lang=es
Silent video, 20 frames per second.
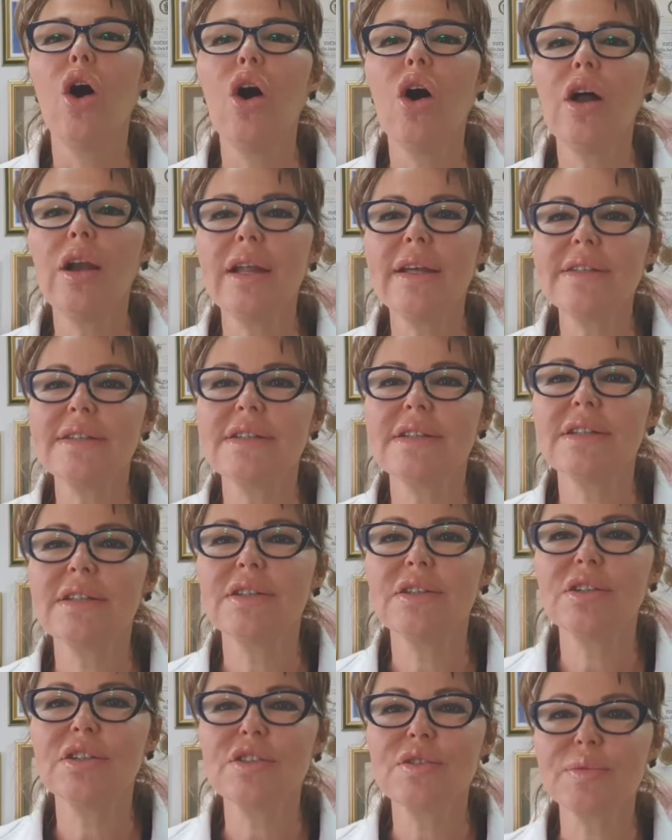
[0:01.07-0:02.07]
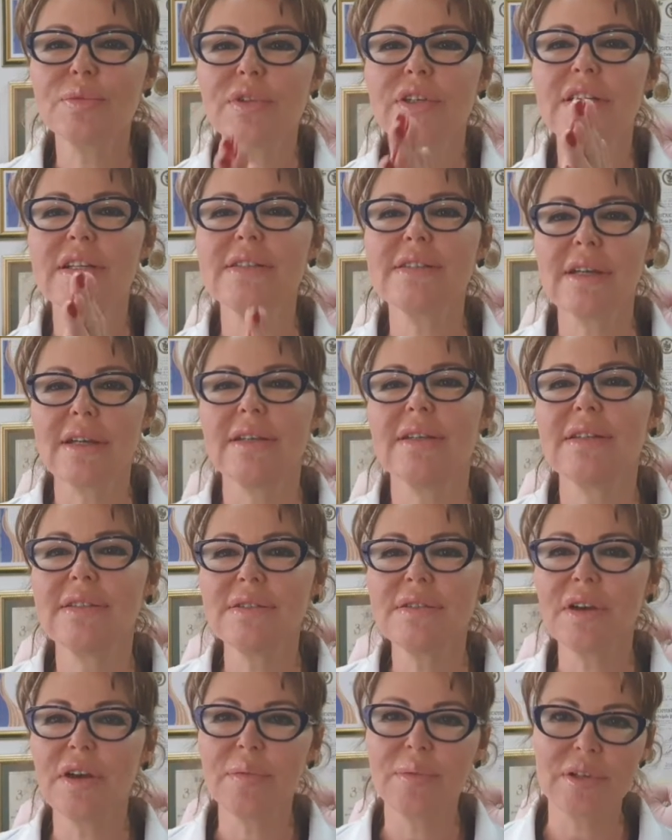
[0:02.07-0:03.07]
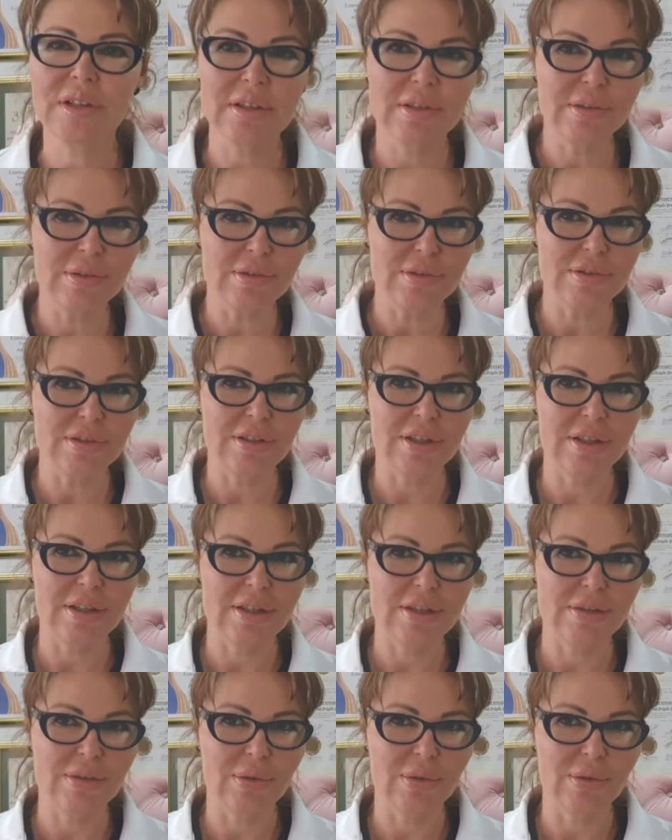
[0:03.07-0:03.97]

Hola chicos, buenas tardes nuevamente con ustedes.